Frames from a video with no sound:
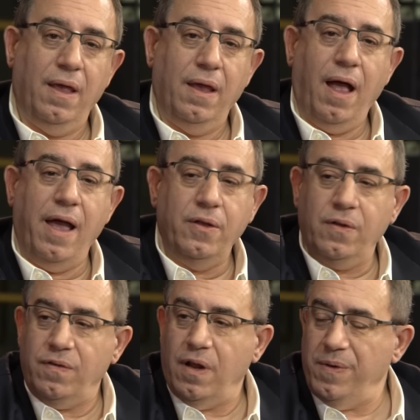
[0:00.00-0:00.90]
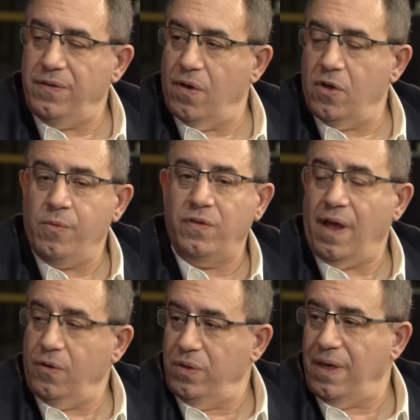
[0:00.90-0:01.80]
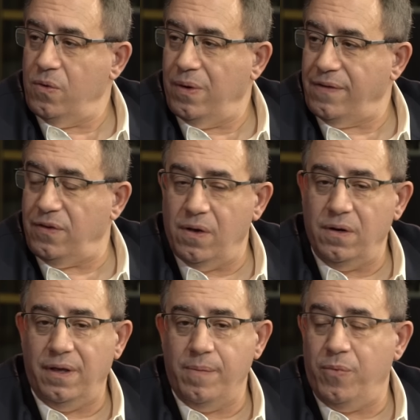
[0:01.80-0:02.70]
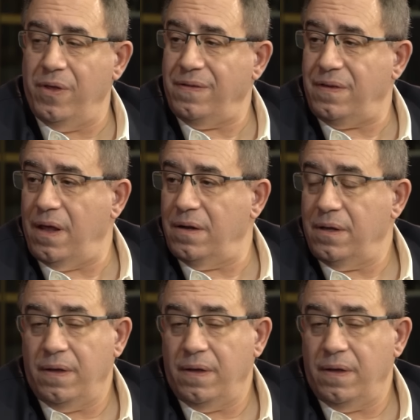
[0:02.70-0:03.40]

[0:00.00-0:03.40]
Hay otros servicios como salud y educación que pueden ser